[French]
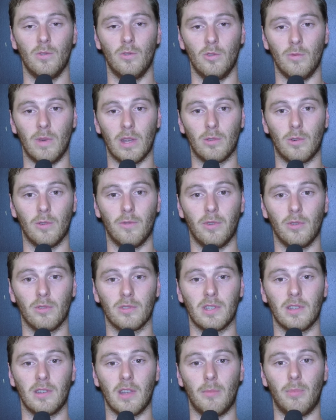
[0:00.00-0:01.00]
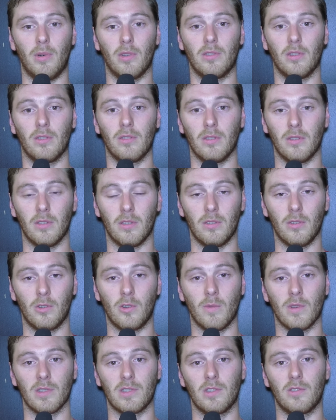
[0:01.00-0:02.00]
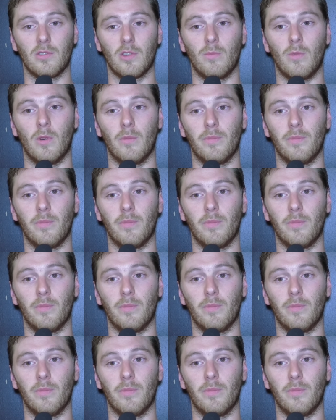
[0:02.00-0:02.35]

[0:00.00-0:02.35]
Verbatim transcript: nous mettre au fond donc c'était important de, commencer sur le